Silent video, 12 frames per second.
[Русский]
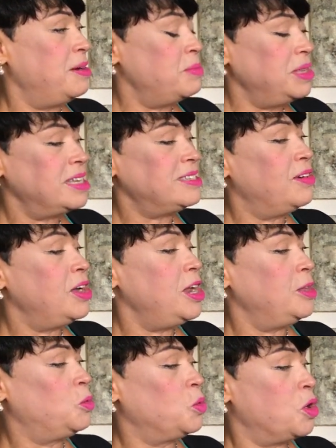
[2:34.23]
мы назвали
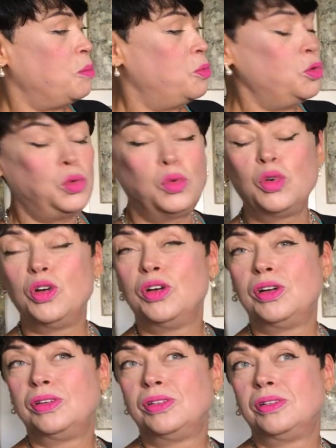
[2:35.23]
эту работу
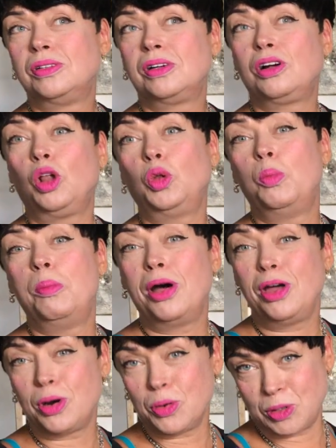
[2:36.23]

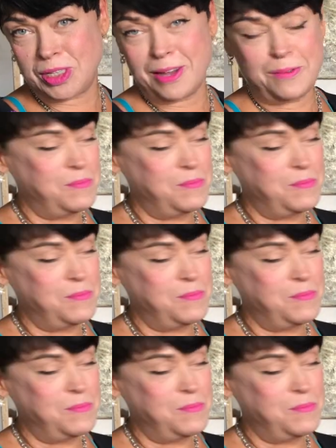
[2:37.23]
«Голубая роза»,